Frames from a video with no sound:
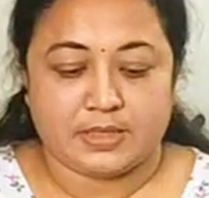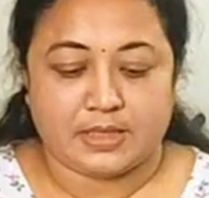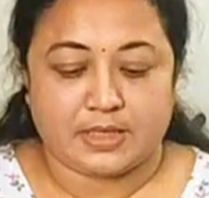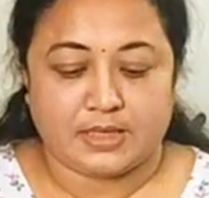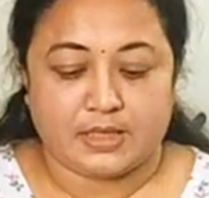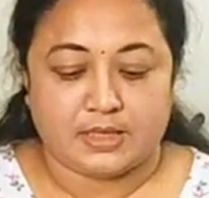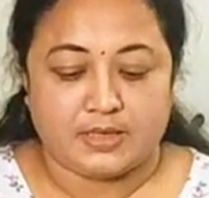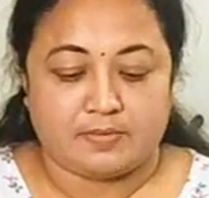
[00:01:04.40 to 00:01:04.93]
से
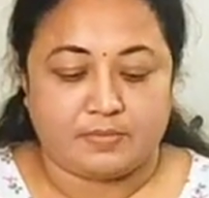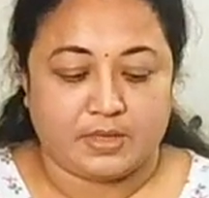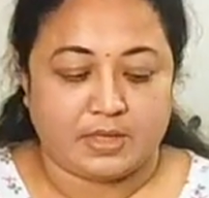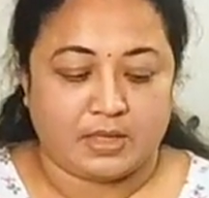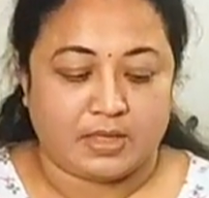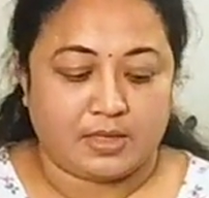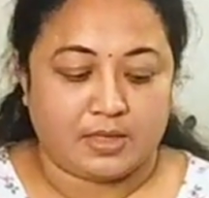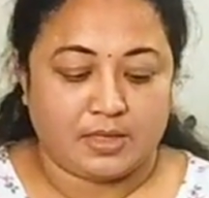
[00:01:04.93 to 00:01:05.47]
कलर
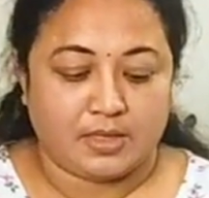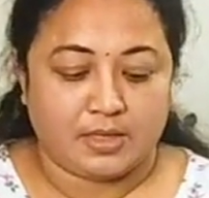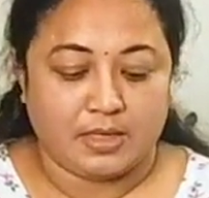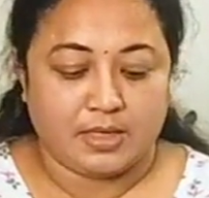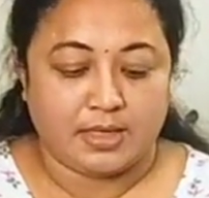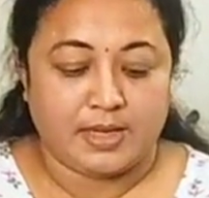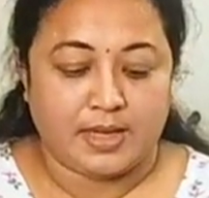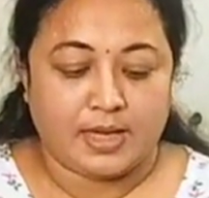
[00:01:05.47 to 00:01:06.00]
मैंने
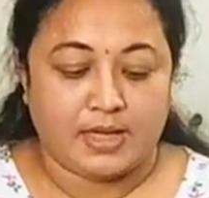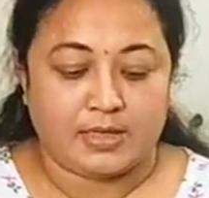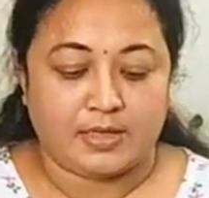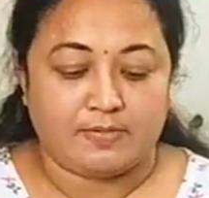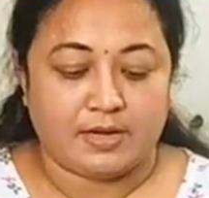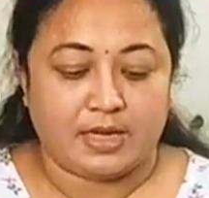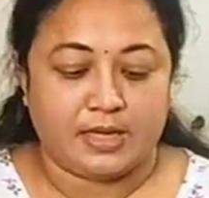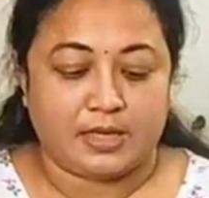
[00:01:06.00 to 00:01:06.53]
लिया है
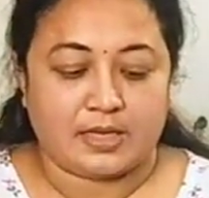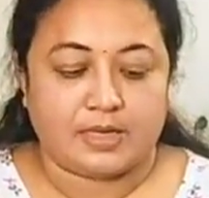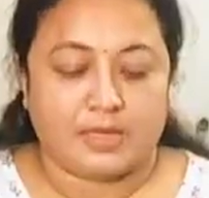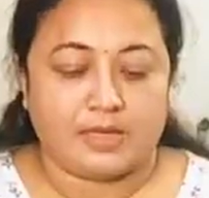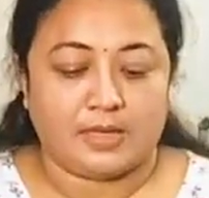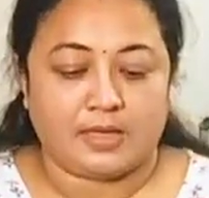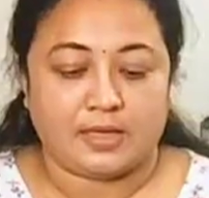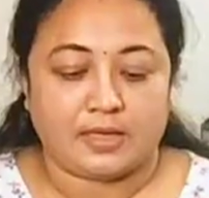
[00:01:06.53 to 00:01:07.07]
दिवाली के
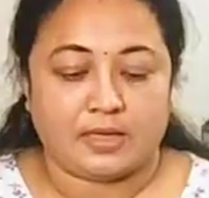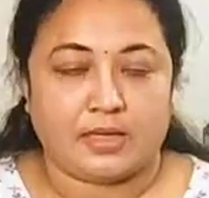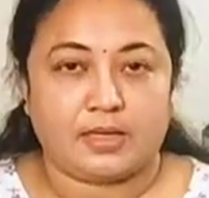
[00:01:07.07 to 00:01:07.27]
लिए